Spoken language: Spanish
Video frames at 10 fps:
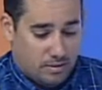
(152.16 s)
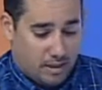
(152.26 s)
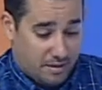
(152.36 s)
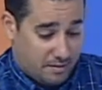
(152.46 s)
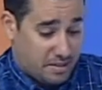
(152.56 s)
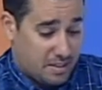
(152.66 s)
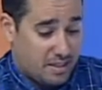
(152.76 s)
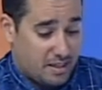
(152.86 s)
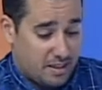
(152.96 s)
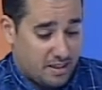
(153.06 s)
las
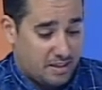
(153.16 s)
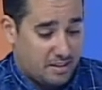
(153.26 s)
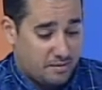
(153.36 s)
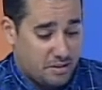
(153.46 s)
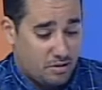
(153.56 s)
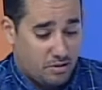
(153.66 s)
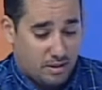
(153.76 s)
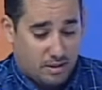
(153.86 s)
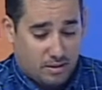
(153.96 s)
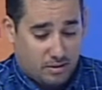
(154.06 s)
deficiencias que tenía el servicio, lo
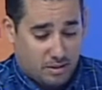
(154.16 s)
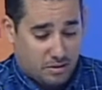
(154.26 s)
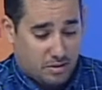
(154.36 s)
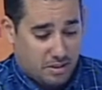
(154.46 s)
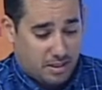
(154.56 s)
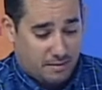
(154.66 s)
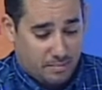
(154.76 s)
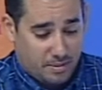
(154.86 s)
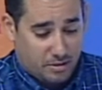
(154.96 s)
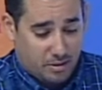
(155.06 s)
que, lo que solicitaba
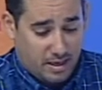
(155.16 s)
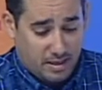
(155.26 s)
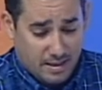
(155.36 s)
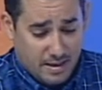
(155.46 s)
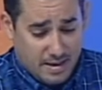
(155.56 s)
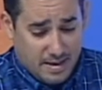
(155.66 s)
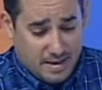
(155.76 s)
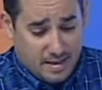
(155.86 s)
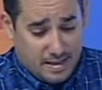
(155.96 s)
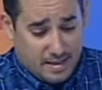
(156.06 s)
el personal
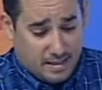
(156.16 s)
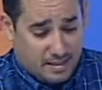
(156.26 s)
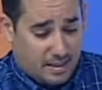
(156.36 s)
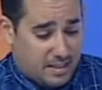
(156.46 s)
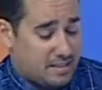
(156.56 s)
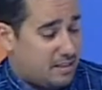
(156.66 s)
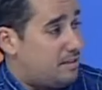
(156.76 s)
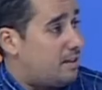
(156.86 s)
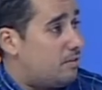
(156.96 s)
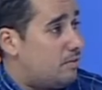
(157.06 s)
y que se quería
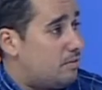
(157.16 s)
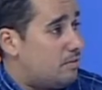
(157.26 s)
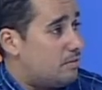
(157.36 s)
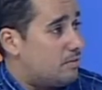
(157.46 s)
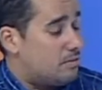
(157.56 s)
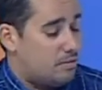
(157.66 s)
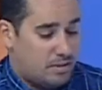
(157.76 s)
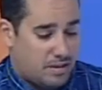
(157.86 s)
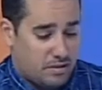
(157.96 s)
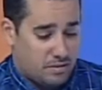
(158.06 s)
sentar con,
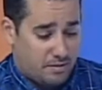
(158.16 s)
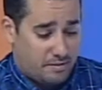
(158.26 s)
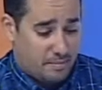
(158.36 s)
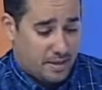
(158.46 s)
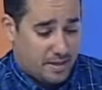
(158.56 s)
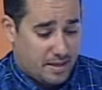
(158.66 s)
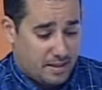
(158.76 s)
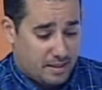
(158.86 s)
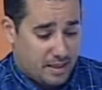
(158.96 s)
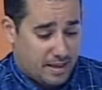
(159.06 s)
la dirección de enfermería
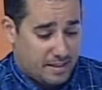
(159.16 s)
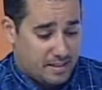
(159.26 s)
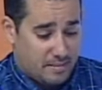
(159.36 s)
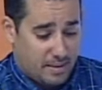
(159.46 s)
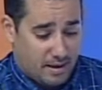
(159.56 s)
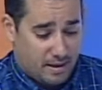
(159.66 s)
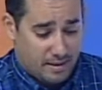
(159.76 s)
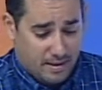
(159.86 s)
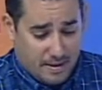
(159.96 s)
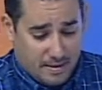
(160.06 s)
y la gerencia para,
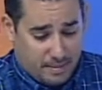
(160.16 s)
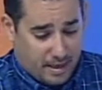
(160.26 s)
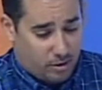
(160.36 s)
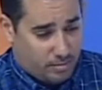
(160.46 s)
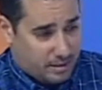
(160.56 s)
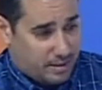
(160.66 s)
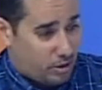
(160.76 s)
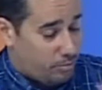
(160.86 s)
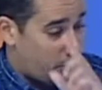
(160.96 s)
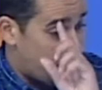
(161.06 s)
comentar
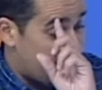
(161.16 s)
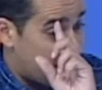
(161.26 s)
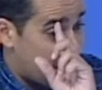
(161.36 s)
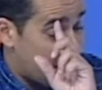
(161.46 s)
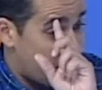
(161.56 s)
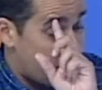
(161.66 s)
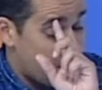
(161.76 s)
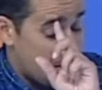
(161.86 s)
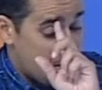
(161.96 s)
los problemas que teníamos